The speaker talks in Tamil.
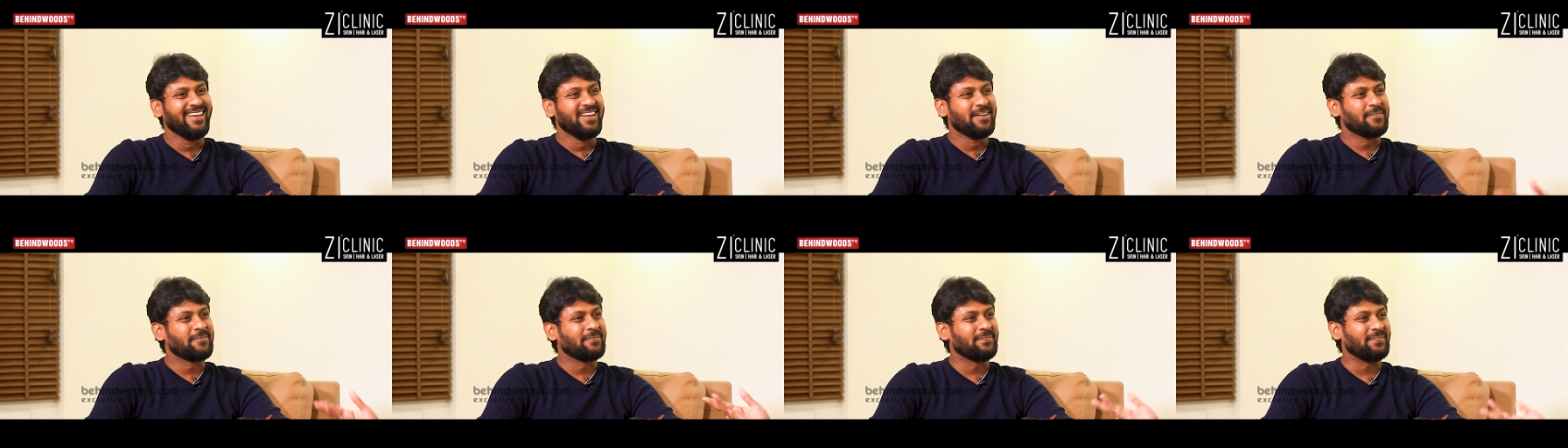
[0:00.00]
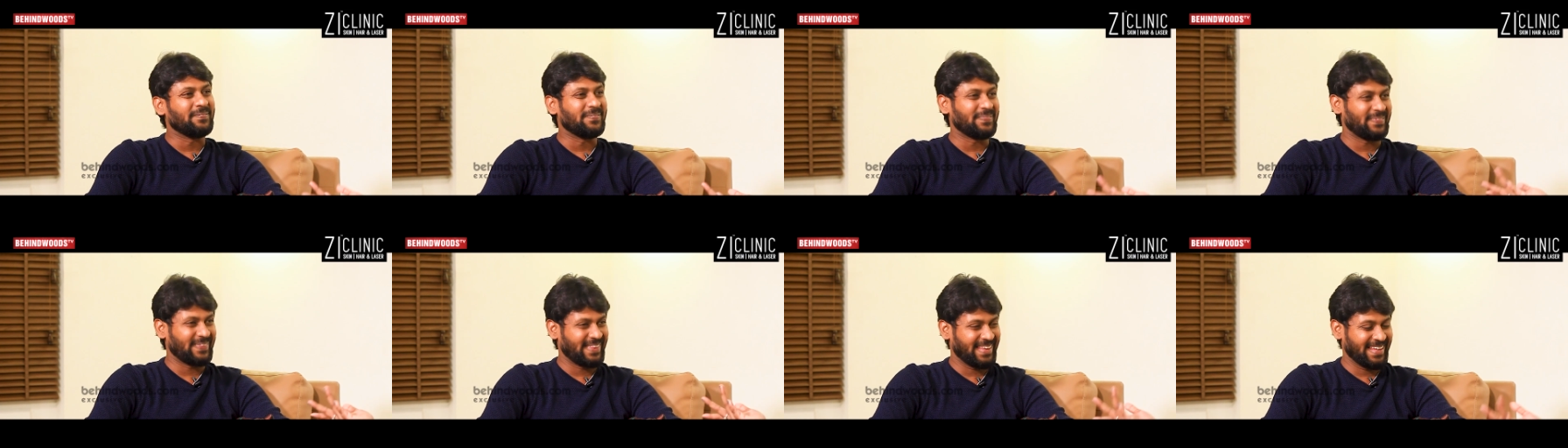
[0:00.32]
சொல்லிட்டீங்க
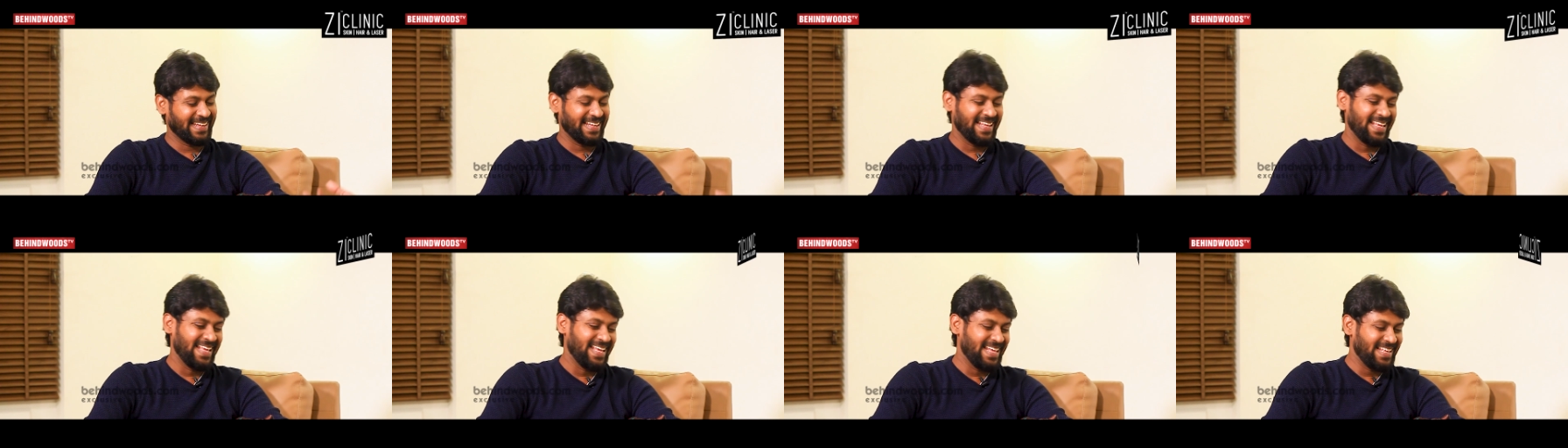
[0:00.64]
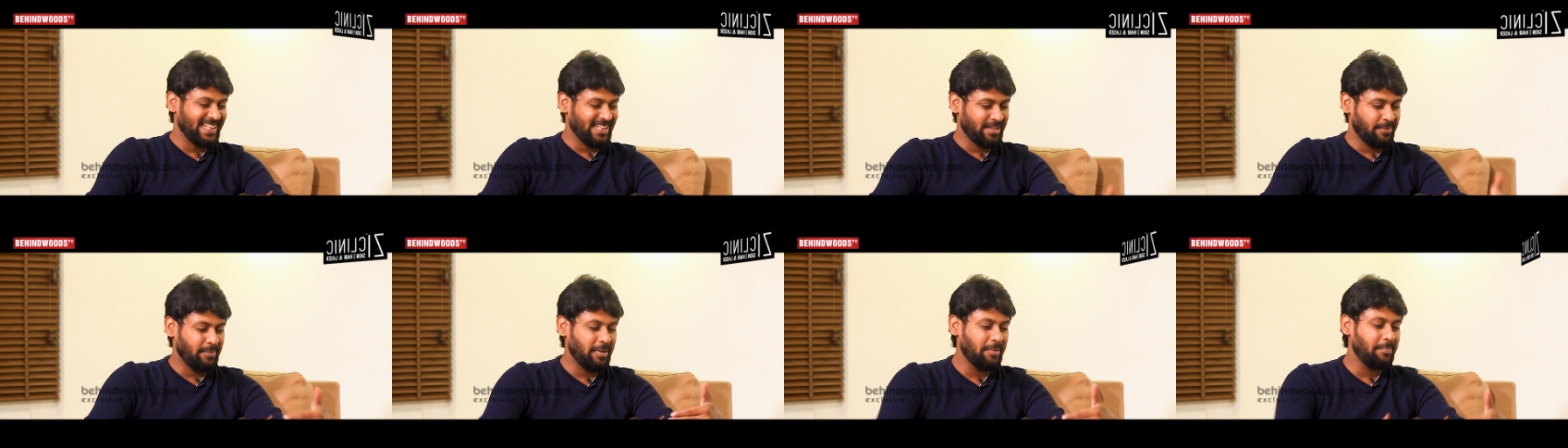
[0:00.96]

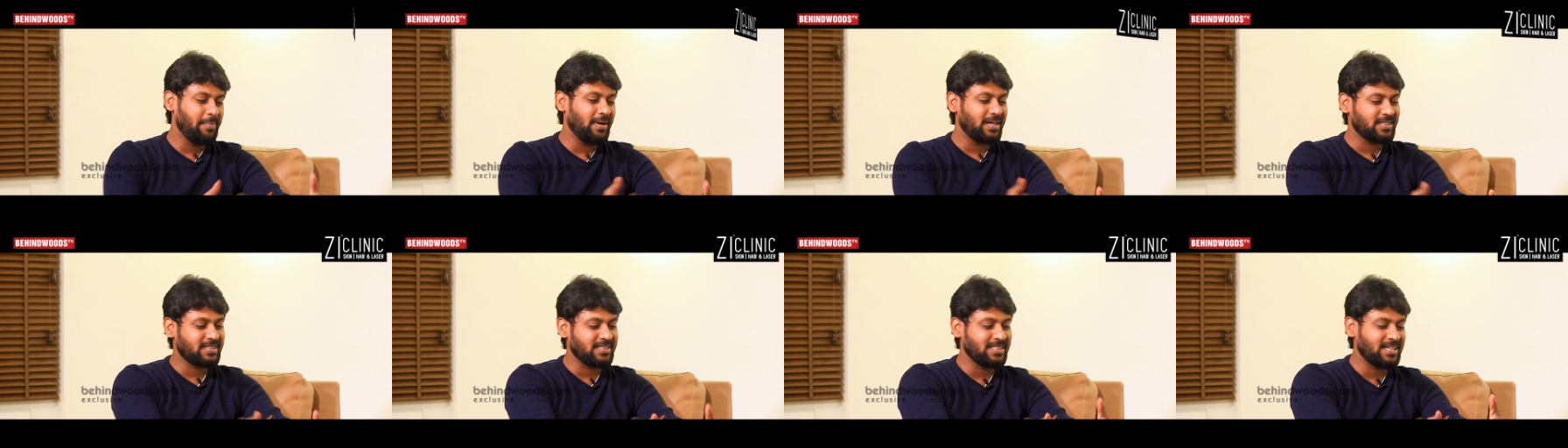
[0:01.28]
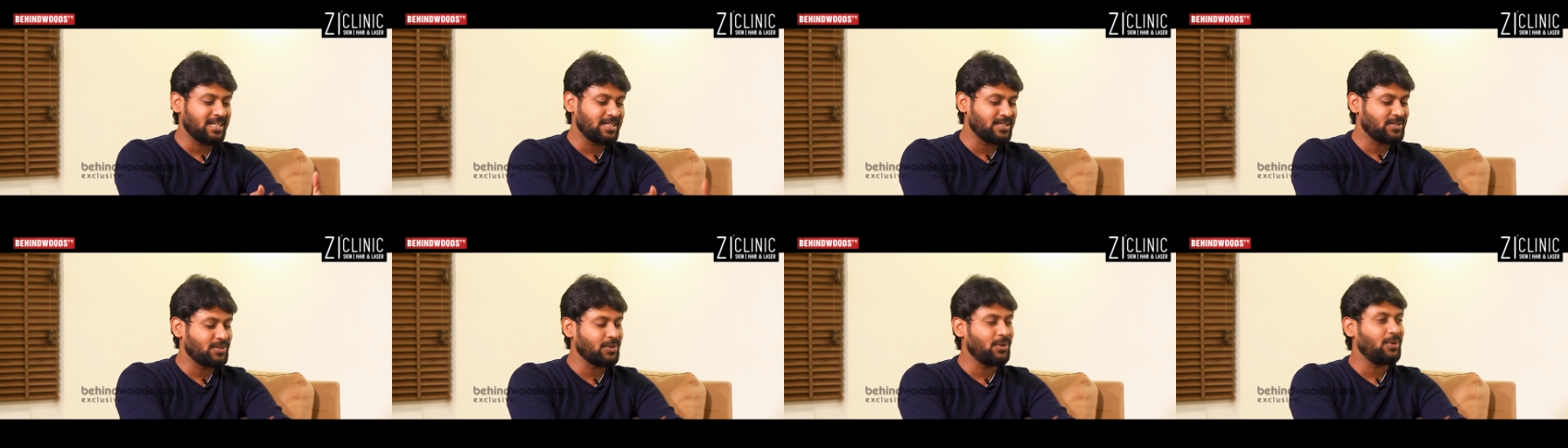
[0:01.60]
இந்த பிக்
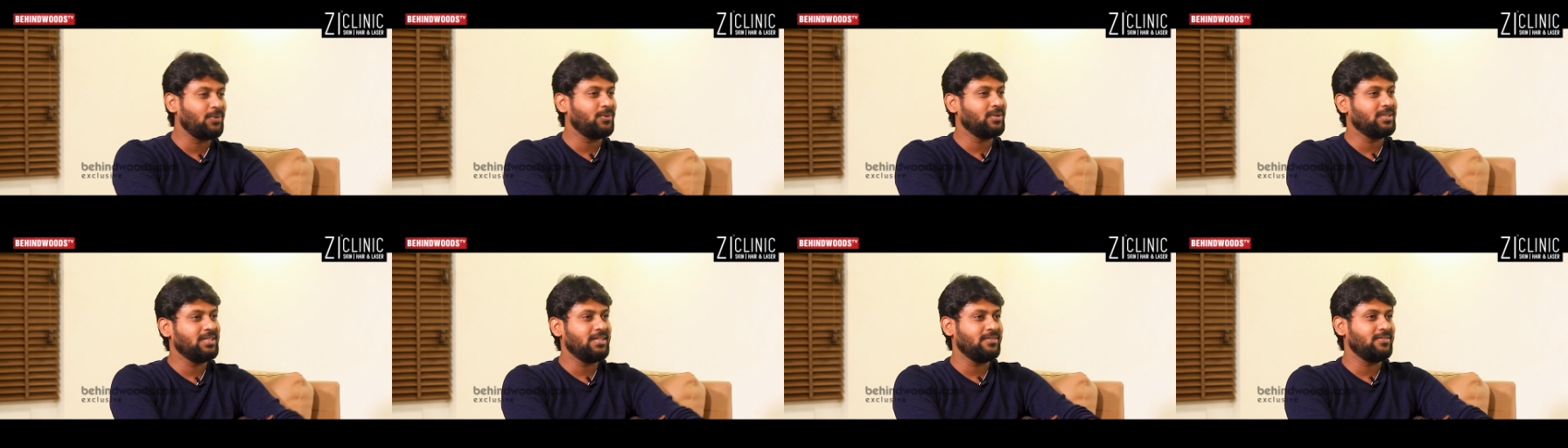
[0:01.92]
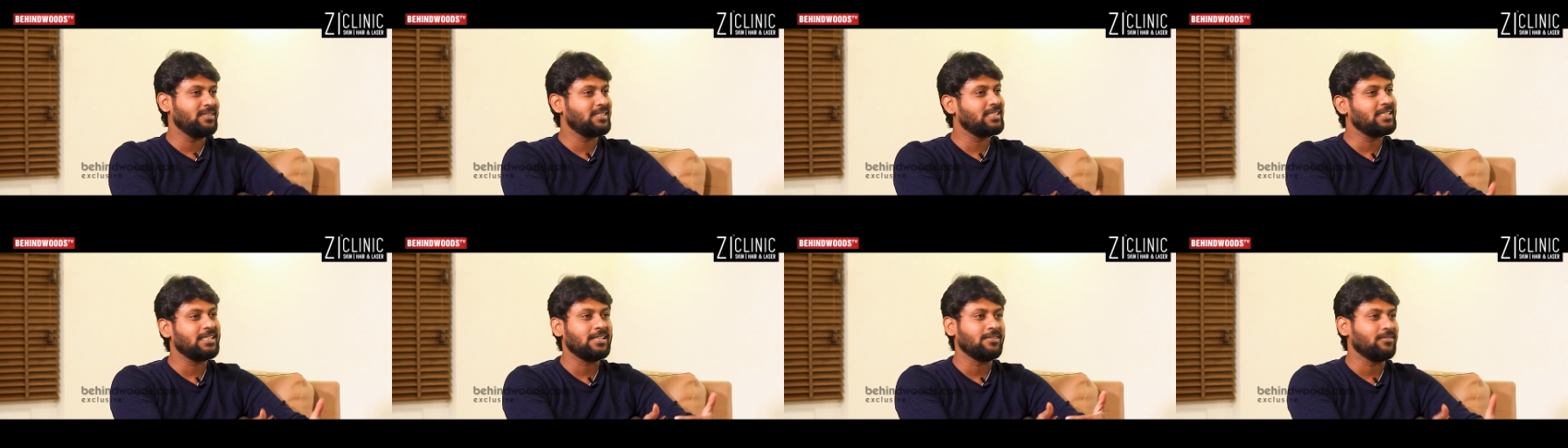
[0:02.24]
பாஸ்ன்ற ஷோ வந்து
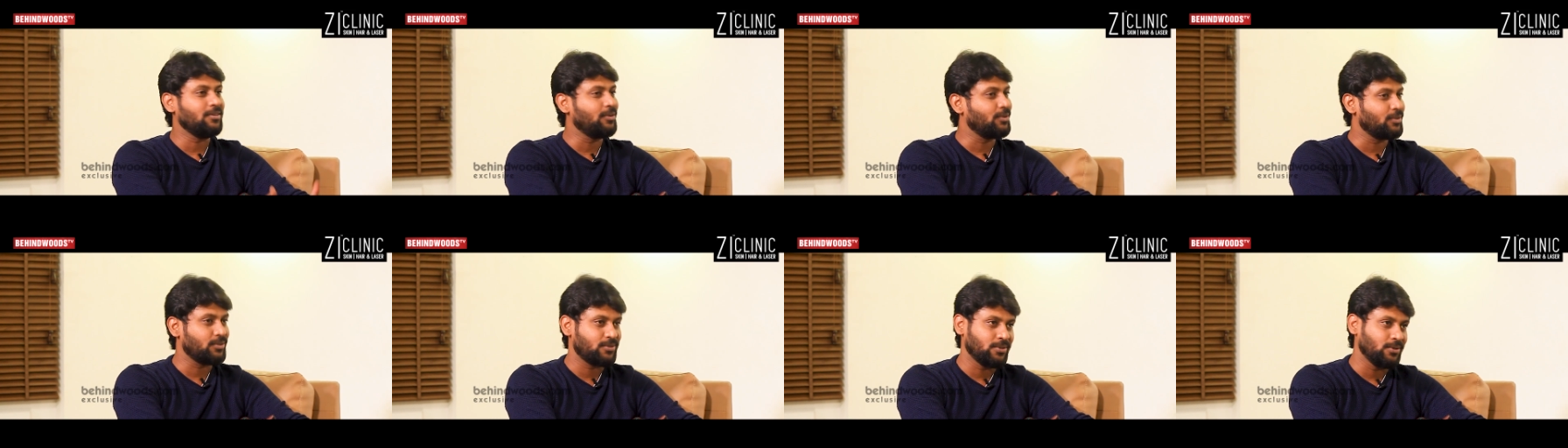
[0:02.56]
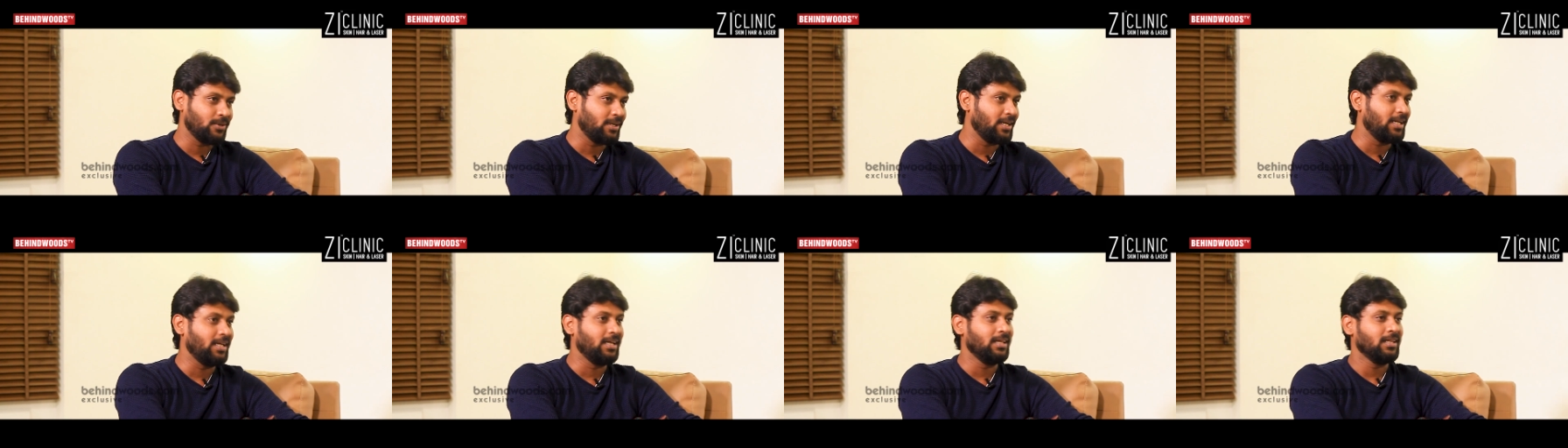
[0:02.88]
விஜய் டிவியோட ஷோ
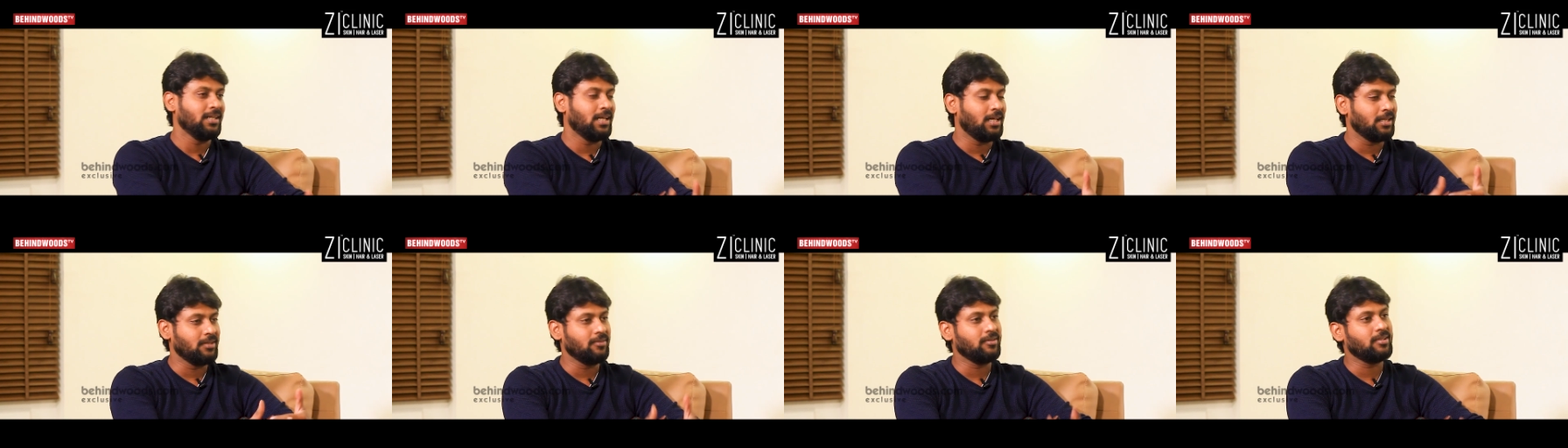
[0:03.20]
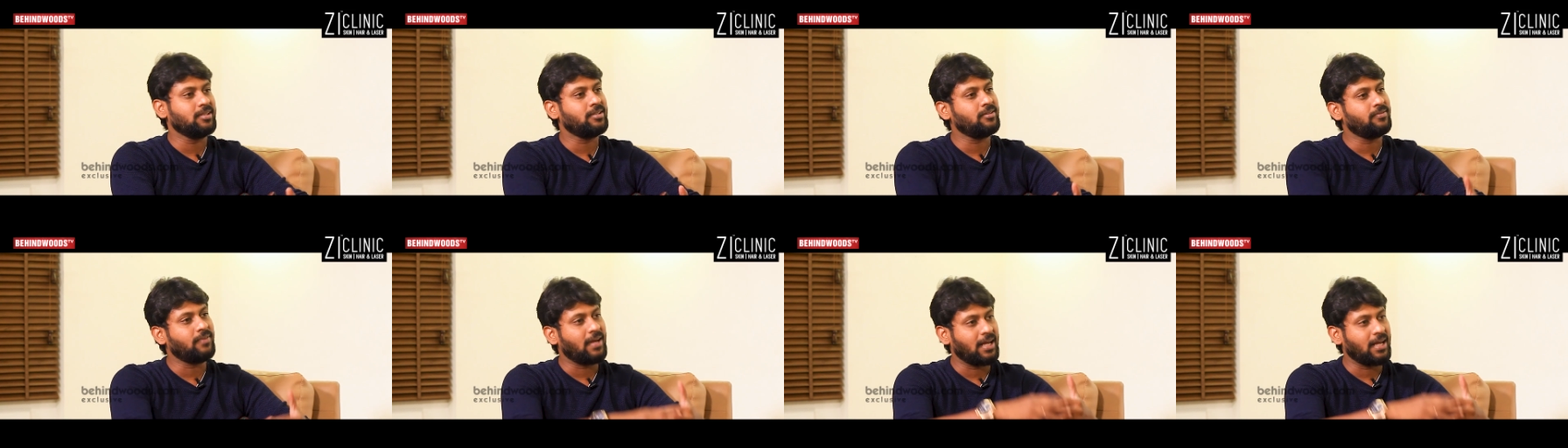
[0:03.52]
கிடையாது அது வந்து